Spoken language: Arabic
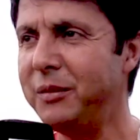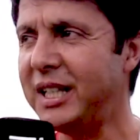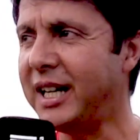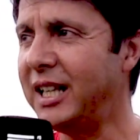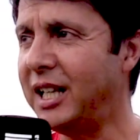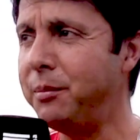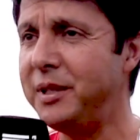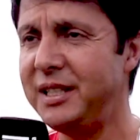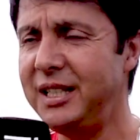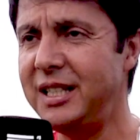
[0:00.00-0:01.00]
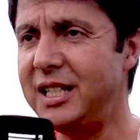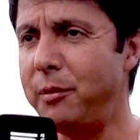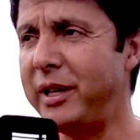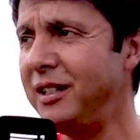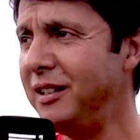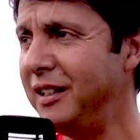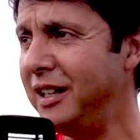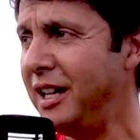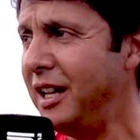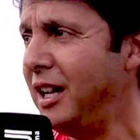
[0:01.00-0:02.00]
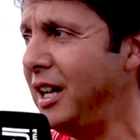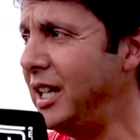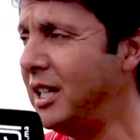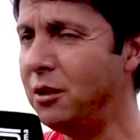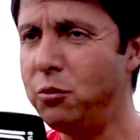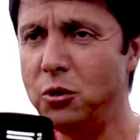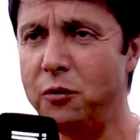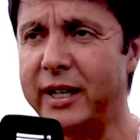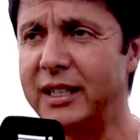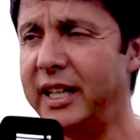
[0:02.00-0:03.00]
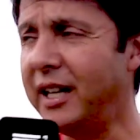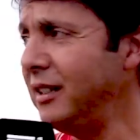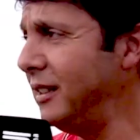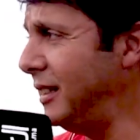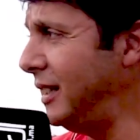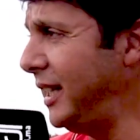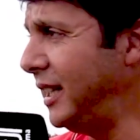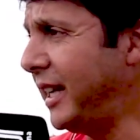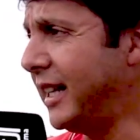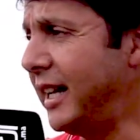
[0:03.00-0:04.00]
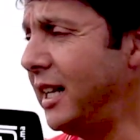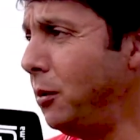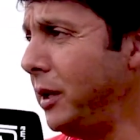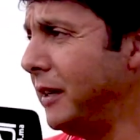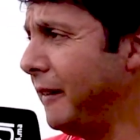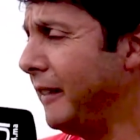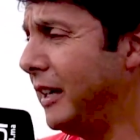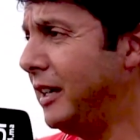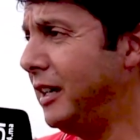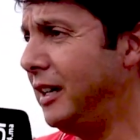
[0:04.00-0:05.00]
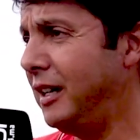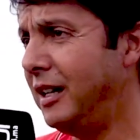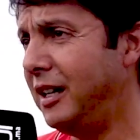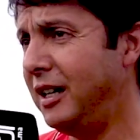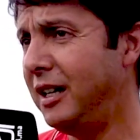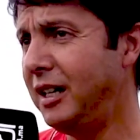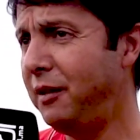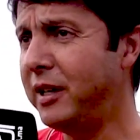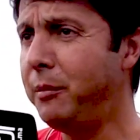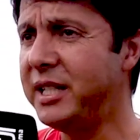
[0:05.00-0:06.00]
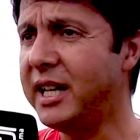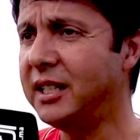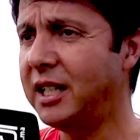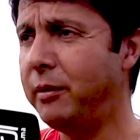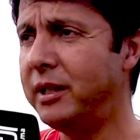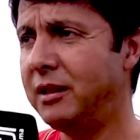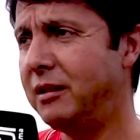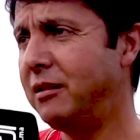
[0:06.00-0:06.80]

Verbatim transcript: منطقة الغرب سيدي سليمان حنا تنتواجدوا في واحد الضيعة اللي هي ضيعة العلوي آه، اللي فيها المساحة تقريبا